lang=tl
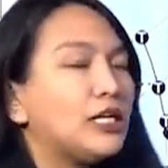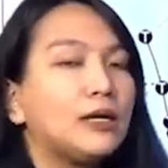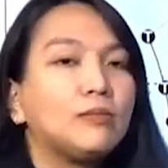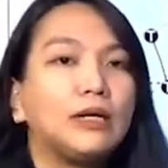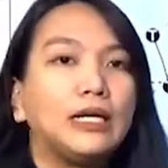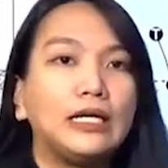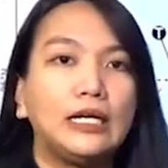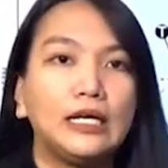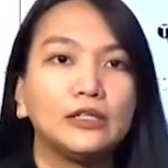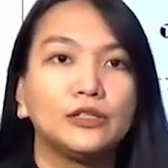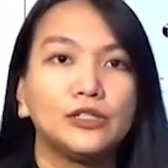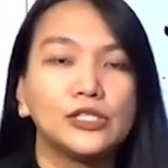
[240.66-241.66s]
yan by
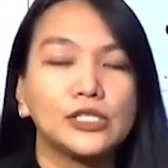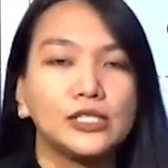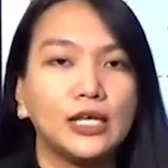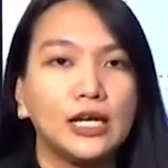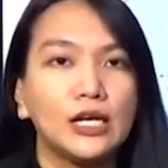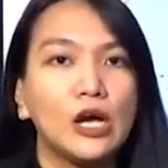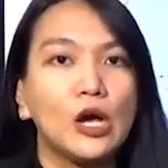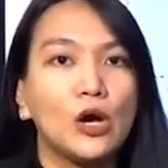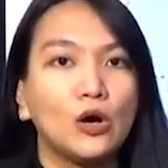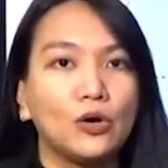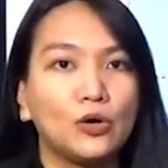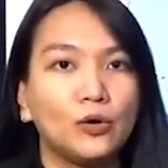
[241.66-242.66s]
late Thursday
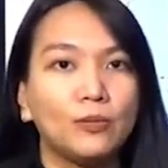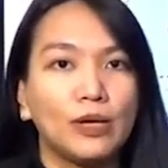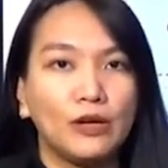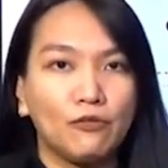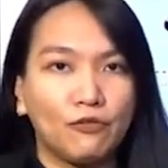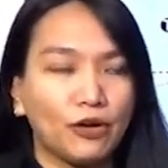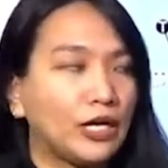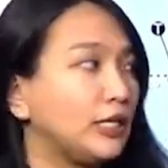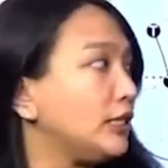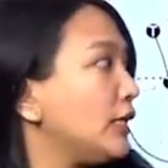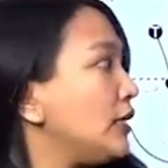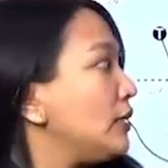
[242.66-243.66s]
or by
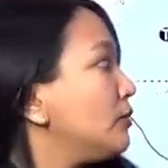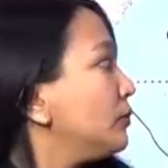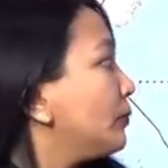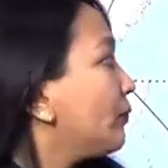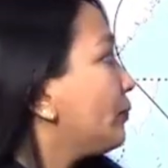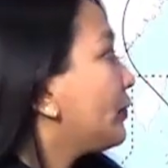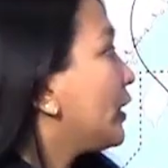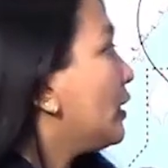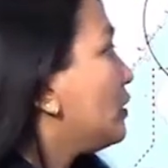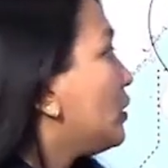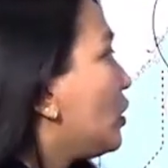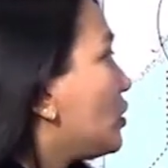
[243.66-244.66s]
Friday.
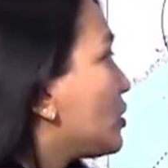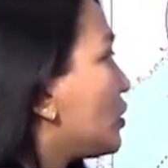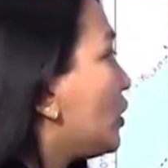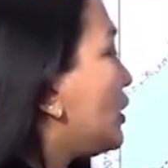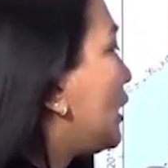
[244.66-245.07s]
And also,